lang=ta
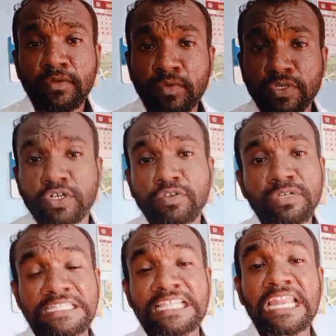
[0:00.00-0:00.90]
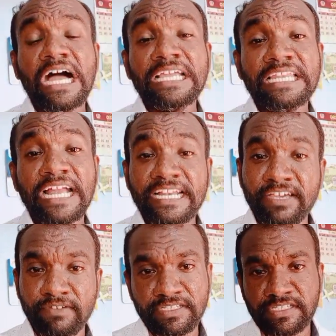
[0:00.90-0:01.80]
கொடுக்கணும் இந்த லாகின்
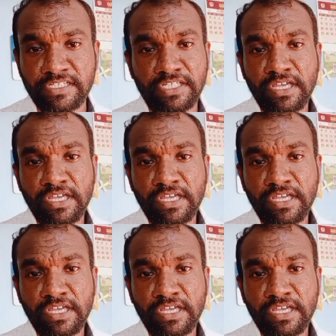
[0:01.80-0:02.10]
ஐடியை வச்சு